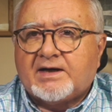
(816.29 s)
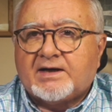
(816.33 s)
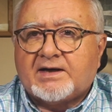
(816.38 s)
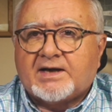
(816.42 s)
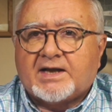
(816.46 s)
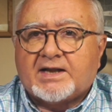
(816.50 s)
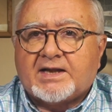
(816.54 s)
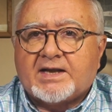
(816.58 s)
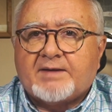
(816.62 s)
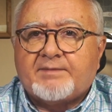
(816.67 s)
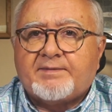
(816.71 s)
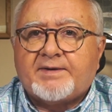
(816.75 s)
el
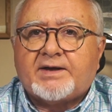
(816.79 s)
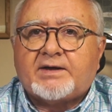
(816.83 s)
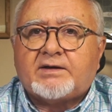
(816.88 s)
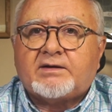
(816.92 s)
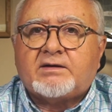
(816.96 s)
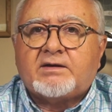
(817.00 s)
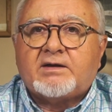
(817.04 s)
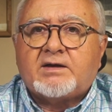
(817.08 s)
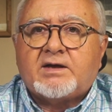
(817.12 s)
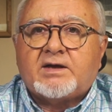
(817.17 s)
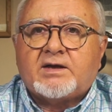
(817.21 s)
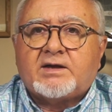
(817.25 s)
cadáver
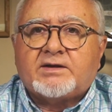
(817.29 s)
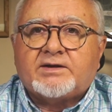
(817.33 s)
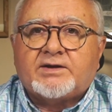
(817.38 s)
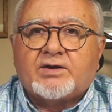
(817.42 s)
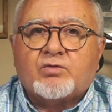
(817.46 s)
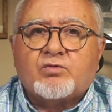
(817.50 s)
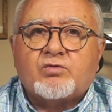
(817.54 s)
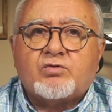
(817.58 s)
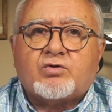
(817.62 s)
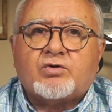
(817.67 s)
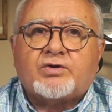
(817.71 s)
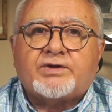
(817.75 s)

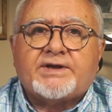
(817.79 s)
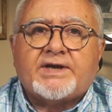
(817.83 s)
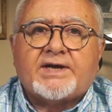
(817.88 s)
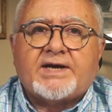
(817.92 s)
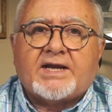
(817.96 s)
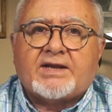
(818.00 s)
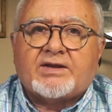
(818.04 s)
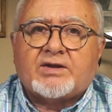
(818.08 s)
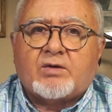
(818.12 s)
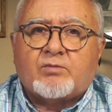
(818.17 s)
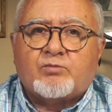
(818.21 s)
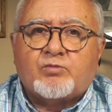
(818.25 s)
de un
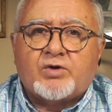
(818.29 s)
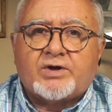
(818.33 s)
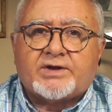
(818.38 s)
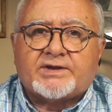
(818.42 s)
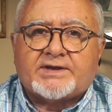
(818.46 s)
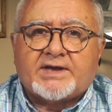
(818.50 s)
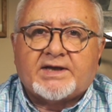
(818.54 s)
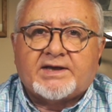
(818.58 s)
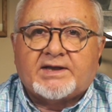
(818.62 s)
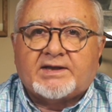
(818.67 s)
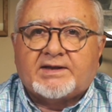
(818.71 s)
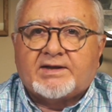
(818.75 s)
condenado a
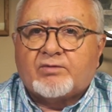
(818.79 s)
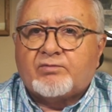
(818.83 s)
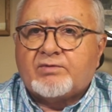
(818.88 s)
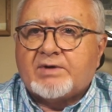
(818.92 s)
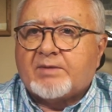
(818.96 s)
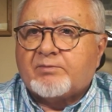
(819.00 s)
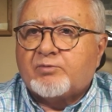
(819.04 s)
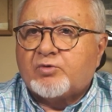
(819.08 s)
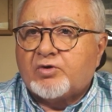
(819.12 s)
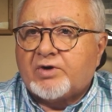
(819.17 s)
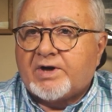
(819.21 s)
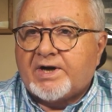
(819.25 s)
muerte y el de
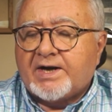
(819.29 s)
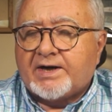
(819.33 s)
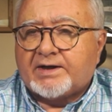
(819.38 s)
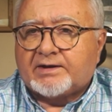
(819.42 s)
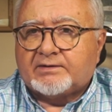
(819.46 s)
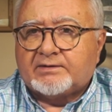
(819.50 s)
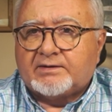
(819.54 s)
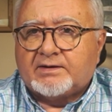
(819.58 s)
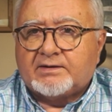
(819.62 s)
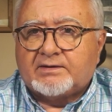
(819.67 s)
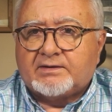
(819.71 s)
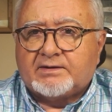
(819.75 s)
una
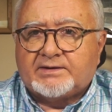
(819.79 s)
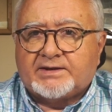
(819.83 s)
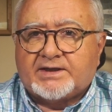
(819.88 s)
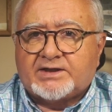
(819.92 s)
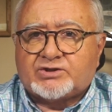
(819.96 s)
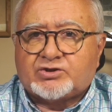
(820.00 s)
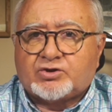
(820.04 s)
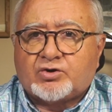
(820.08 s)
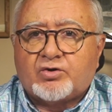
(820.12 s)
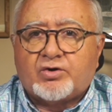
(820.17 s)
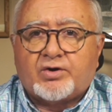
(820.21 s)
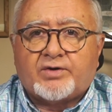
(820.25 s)
mujer
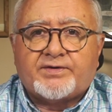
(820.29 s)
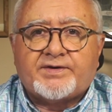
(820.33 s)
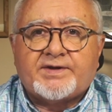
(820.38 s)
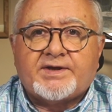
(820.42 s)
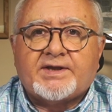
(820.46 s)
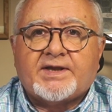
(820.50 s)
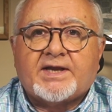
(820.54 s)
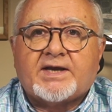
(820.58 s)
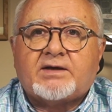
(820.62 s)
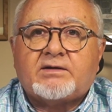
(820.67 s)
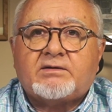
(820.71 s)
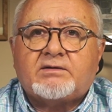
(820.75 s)

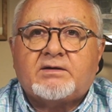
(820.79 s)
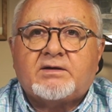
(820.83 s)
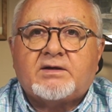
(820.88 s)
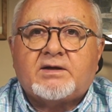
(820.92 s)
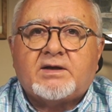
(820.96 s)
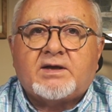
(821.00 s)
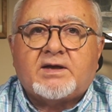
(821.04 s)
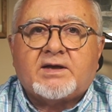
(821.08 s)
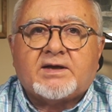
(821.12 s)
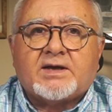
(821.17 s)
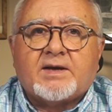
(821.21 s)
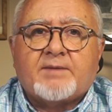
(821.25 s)
desconocida
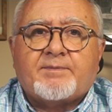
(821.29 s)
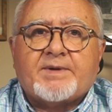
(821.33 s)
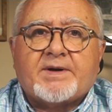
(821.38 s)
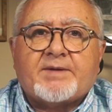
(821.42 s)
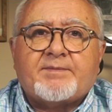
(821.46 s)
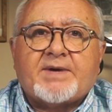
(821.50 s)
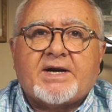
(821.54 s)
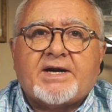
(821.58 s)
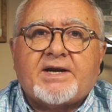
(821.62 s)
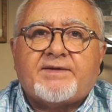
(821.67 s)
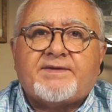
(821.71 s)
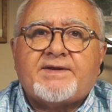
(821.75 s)
que
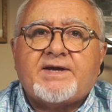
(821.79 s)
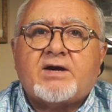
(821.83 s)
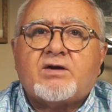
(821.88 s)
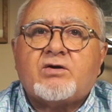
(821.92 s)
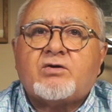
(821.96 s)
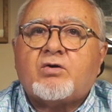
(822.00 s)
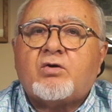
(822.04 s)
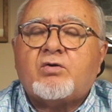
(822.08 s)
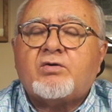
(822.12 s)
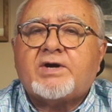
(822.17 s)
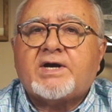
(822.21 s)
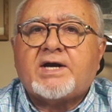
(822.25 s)
permanecían
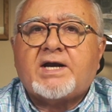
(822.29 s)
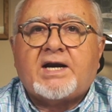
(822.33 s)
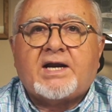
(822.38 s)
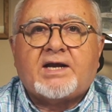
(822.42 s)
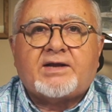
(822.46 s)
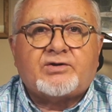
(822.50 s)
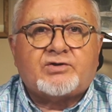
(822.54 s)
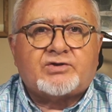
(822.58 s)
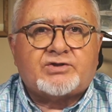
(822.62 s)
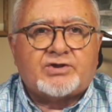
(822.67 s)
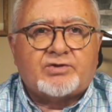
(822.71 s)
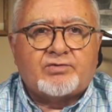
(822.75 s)

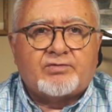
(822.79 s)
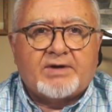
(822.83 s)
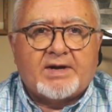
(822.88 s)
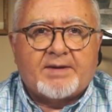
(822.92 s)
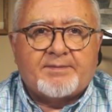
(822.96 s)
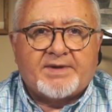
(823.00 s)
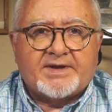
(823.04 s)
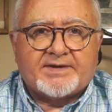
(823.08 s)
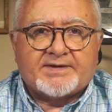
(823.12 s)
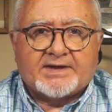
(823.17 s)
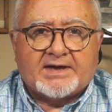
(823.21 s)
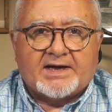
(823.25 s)
congelados en
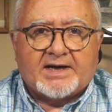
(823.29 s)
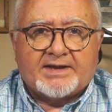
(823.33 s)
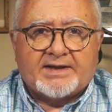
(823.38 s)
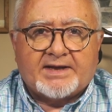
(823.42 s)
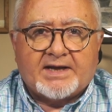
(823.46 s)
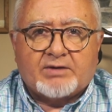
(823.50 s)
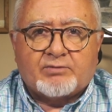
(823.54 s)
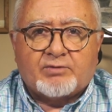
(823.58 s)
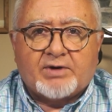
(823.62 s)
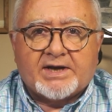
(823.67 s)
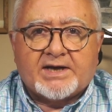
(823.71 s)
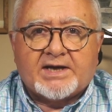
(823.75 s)
una mezcla
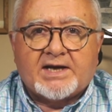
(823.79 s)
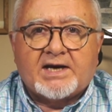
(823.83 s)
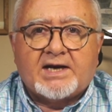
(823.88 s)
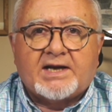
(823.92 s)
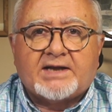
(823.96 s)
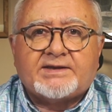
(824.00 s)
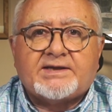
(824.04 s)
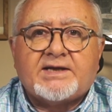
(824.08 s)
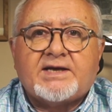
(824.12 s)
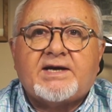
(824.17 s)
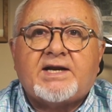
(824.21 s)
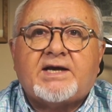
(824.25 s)
de agua y
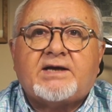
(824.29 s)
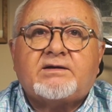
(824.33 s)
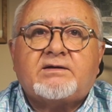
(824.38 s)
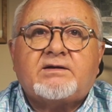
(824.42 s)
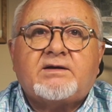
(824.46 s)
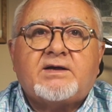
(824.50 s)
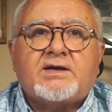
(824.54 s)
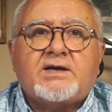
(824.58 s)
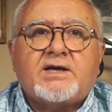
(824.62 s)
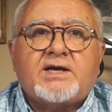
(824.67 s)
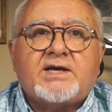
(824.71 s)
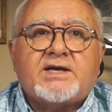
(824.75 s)
gelatina,
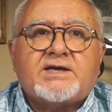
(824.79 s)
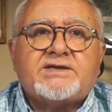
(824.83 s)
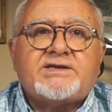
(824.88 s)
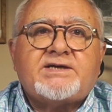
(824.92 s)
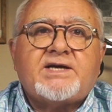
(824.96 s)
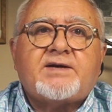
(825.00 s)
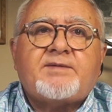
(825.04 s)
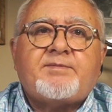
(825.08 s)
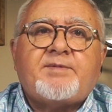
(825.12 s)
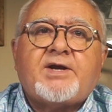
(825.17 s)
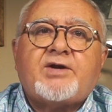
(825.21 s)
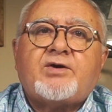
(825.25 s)

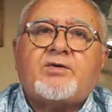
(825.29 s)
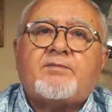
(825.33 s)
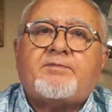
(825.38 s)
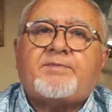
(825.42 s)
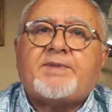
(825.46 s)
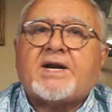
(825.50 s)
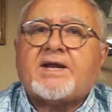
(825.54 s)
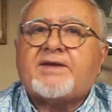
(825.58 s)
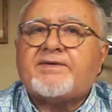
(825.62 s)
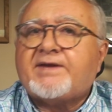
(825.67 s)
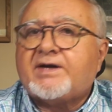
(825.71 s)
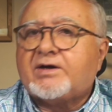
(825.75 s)
sirvieron
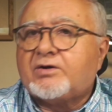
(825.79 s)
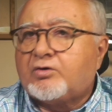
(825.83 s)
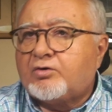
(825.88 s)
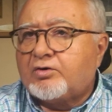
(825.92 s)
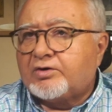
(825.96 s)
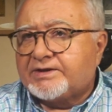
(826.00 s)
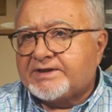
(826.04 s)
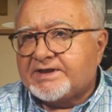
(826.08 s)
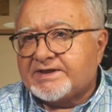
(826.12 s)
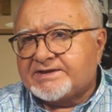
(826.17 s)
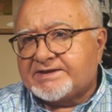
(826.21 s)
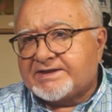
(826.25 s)
para hacer
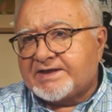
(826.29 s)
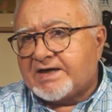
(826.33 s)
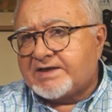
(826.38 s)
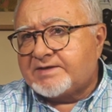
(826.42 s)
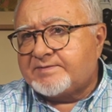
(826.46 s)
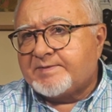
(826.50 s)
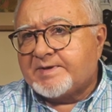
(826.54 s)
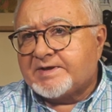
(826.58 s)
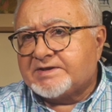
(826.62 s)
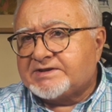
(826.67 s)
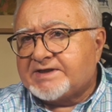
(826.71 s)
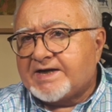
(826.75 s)
cortes
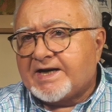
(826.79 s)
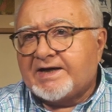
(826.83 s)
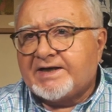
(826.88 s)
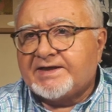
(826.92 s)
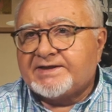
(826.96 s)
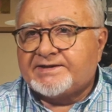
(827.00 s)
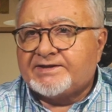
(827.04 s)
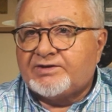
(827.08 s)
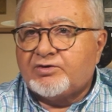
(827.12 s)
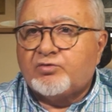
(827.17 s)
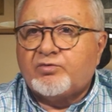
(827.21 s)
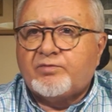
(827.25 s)

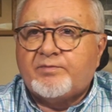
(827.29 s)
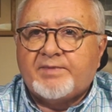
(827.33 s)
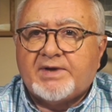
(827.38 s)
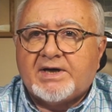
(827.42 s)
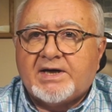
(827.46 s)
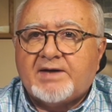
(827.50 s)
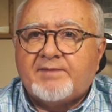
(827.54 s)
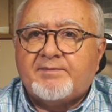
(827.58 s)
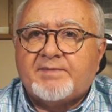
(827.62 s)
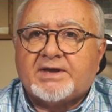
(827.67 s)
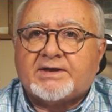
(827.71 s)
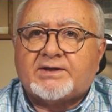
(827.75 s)
transversales de un
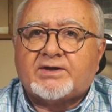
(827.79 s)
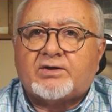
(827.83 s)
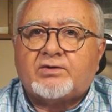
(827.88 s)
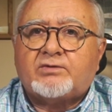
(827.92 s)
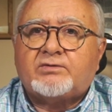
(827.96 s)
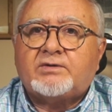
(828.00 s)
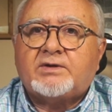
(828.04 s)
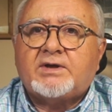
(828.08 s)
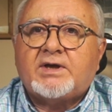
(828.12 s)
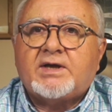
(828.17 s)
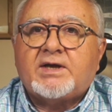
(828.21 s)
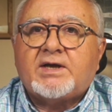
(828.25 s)

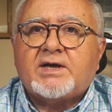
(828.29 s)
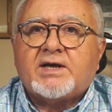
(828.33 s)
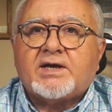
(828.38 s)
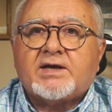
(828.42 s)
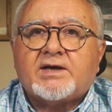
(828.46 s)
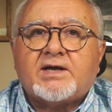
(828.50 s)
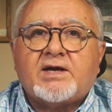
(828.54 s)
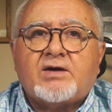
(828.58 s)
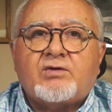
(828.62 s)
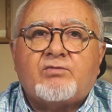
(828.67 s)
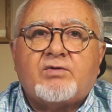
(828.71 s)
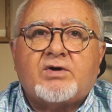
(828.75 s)
milímetro
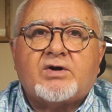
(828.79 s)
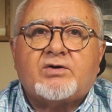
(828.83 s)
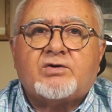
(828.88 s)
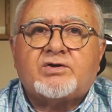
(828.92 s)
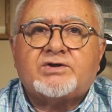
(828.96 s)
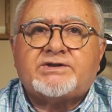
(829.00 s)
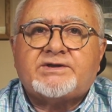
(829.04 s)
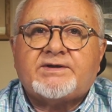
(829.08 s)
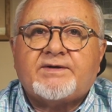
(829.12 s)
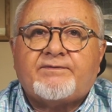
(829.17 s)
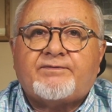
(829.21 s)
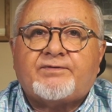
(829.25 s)
que
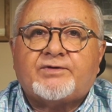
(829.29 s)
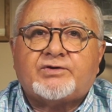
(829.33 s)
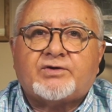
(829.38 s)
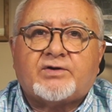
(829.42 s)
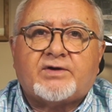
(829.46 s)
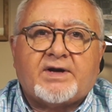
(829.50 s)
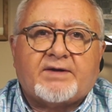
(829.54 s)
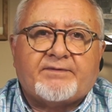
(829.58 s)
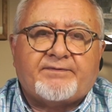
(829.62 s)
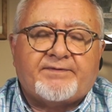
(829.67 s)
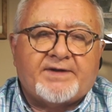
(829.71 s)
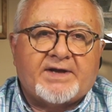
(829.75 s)
luego se
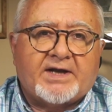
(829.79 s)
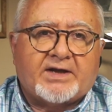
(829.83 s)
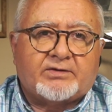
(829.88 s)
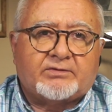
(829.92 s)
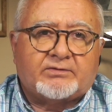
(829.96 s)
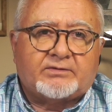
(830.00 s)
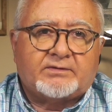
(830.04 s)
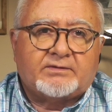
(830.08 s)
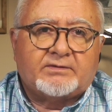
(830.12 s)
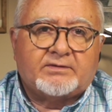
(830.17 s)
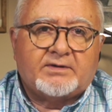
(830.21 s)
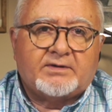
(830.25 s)
fotografiaron.